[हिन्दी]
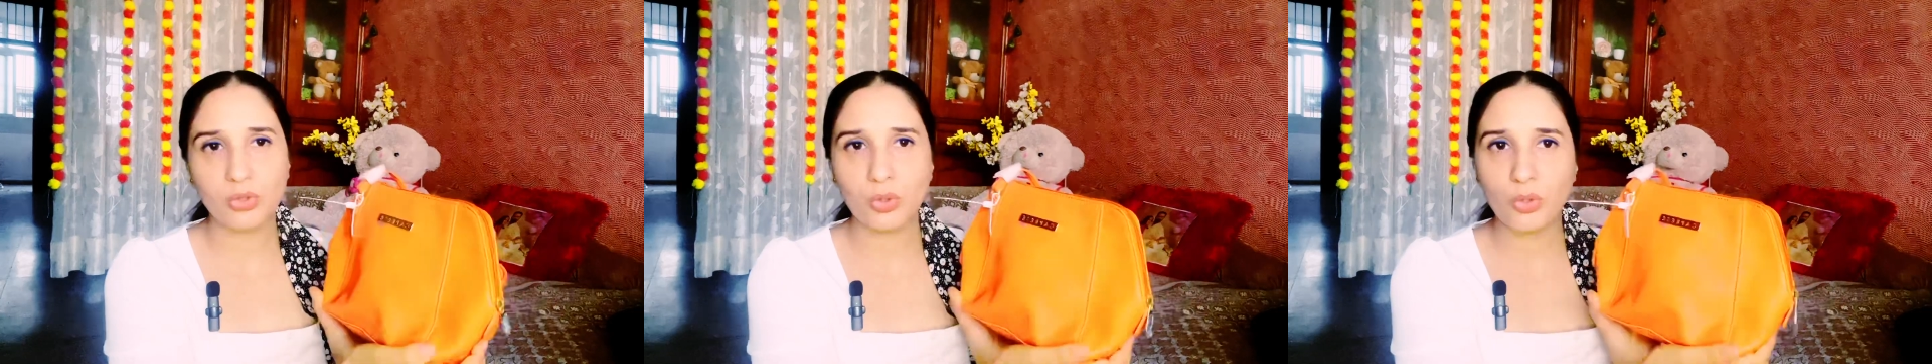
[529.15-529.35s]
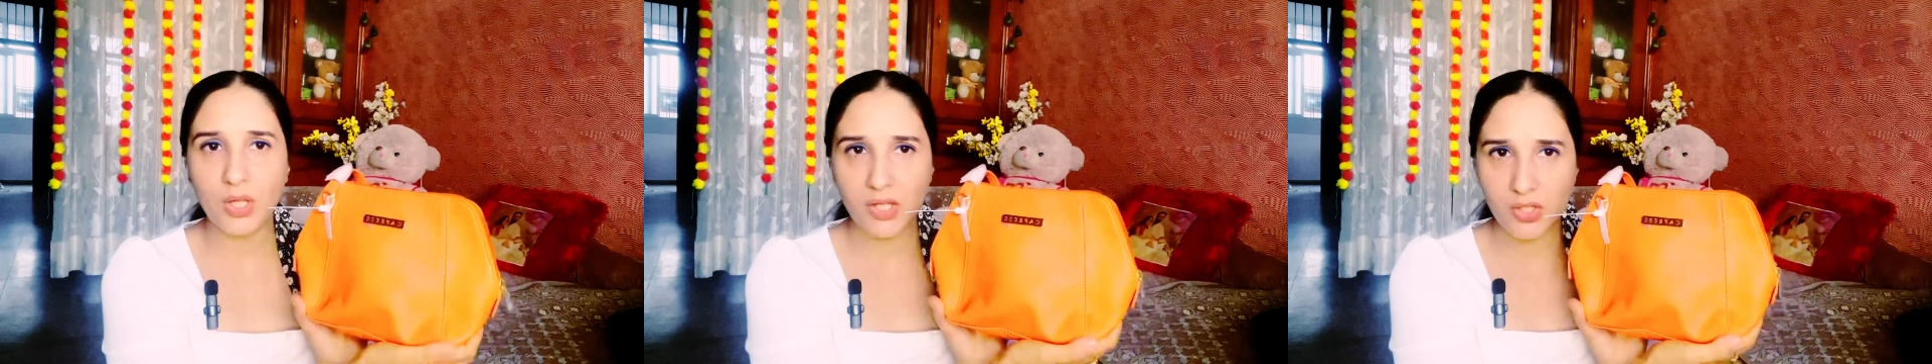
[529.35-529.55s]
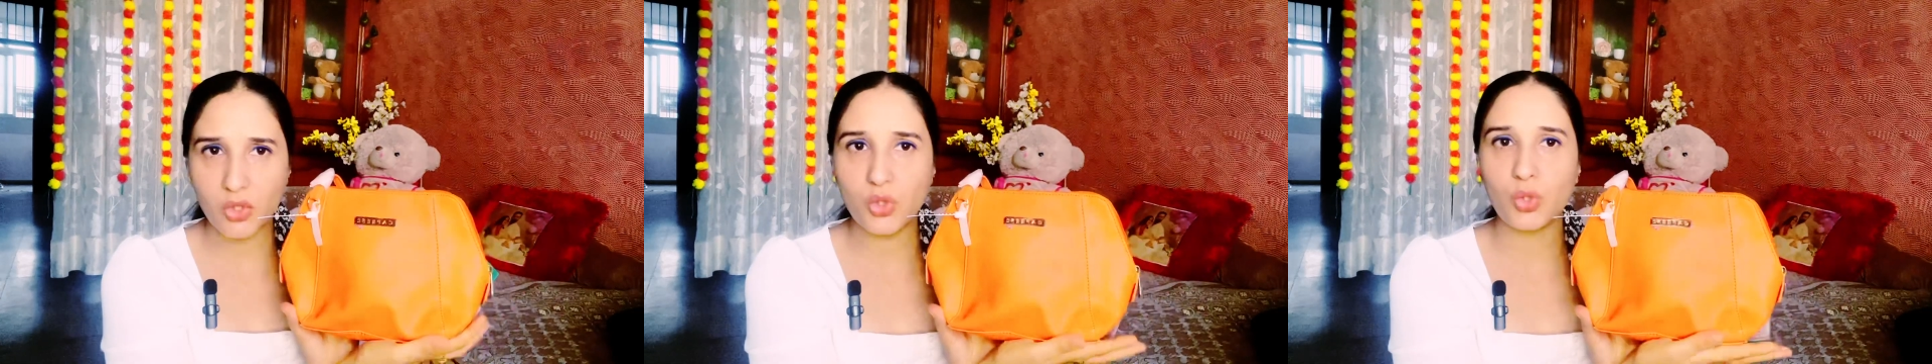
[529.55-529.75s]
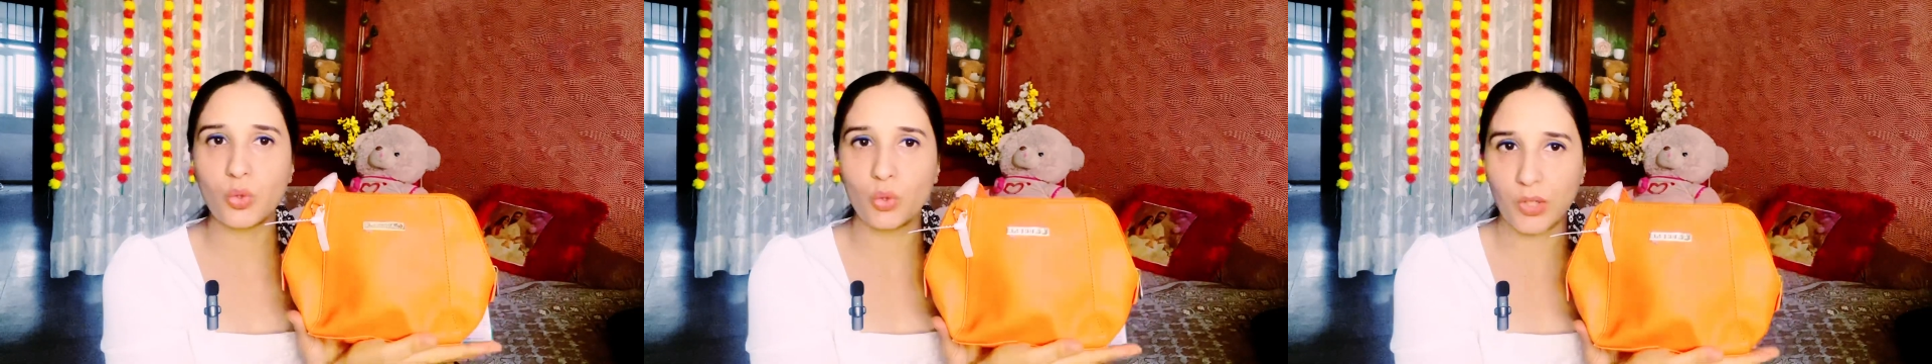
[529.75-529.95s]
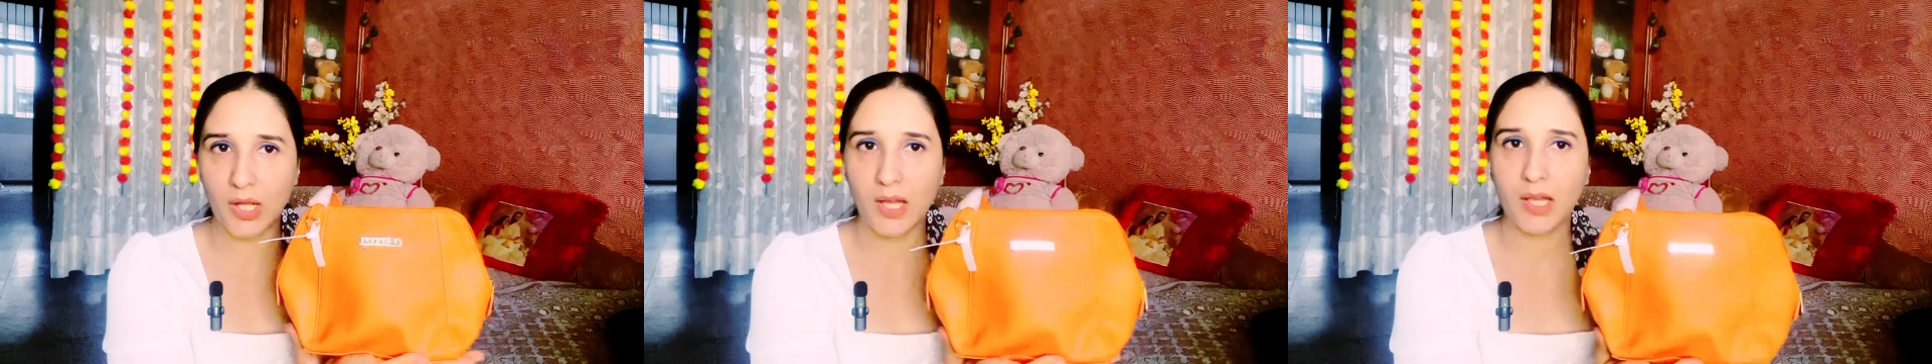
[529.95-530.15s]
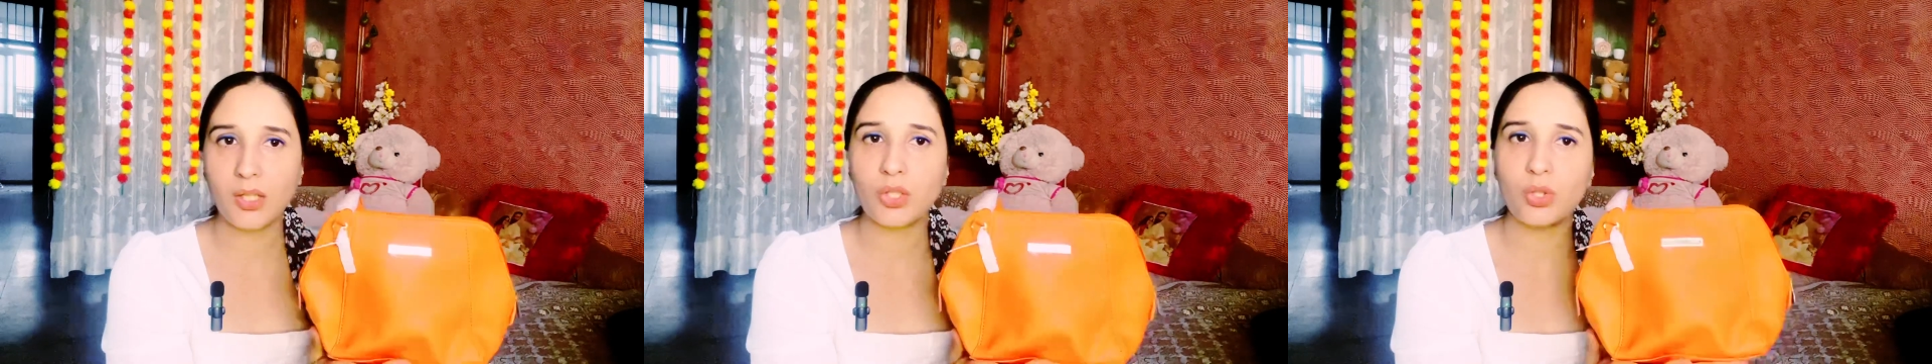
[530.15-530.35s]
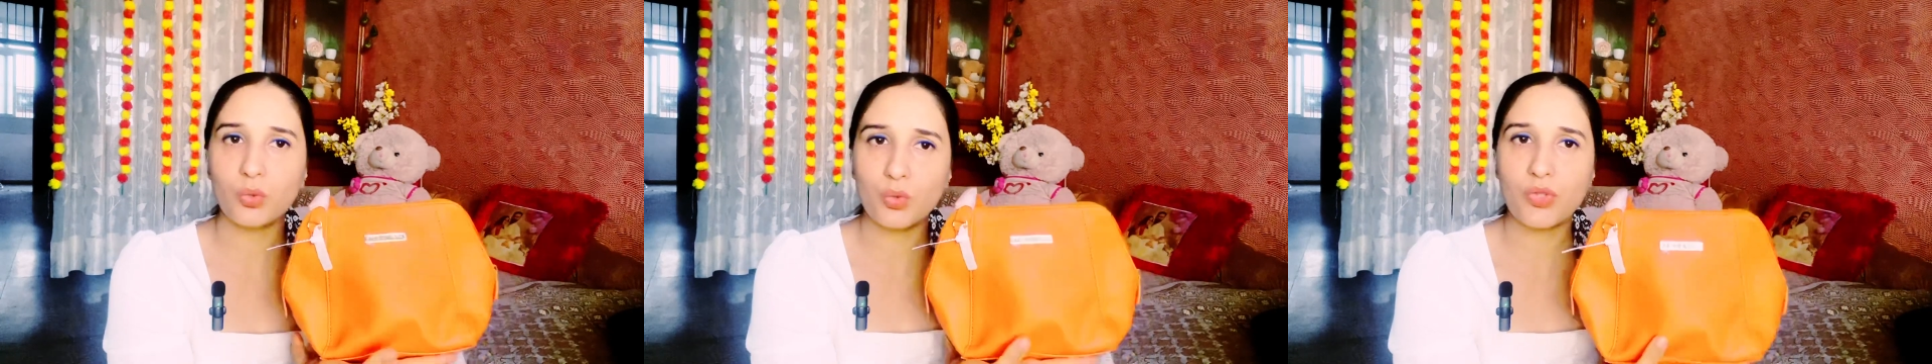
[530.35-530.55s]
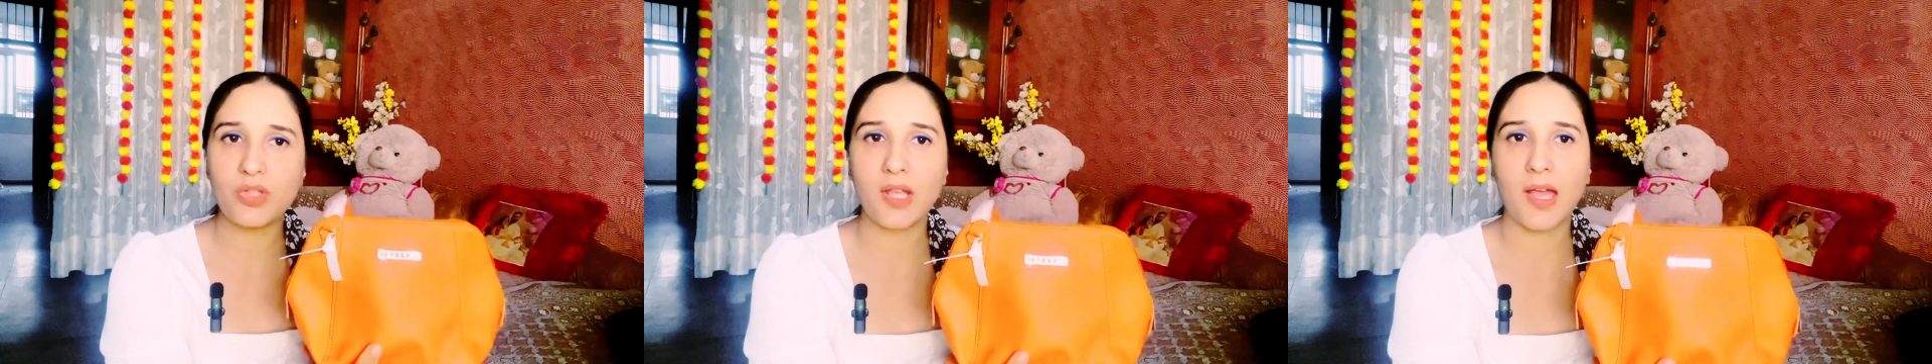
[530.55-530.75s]
थोड़ा सा छोटा है
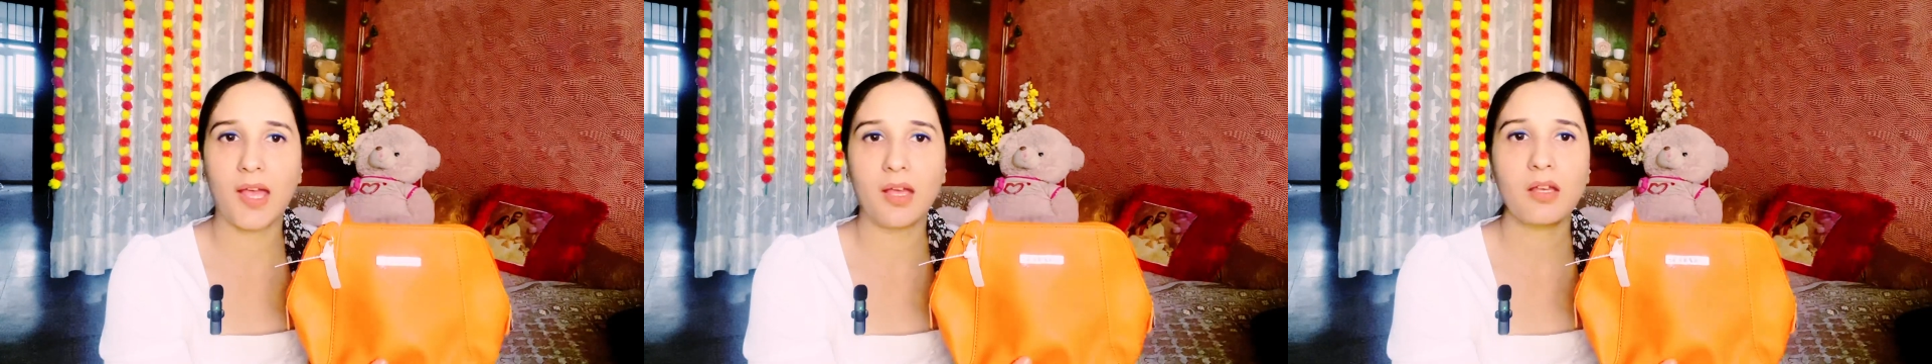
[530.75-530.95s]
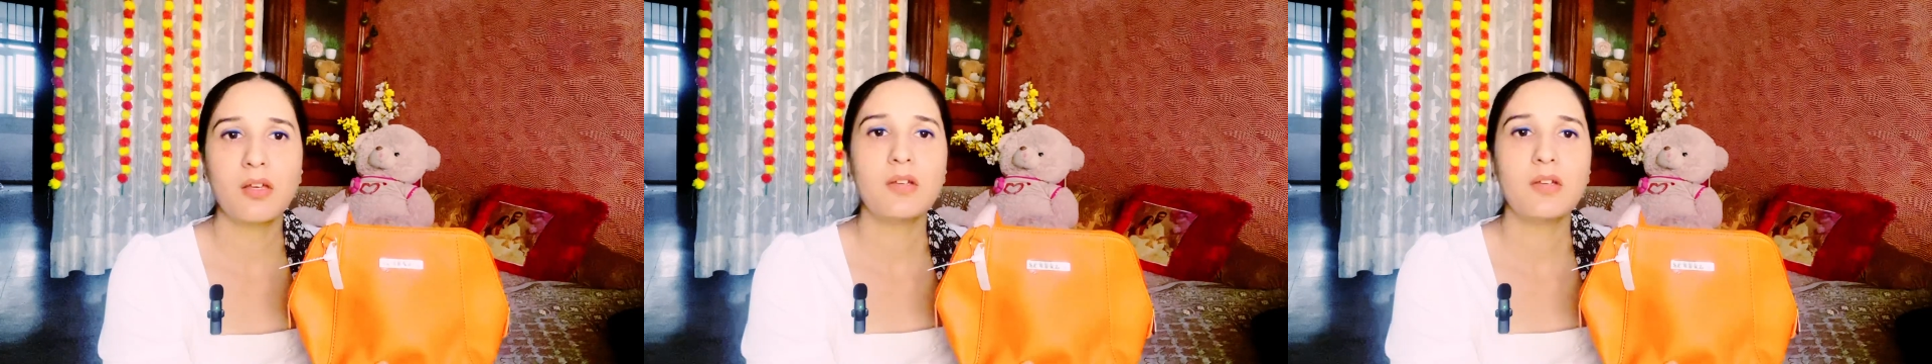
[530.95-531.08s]
क्यूट सा है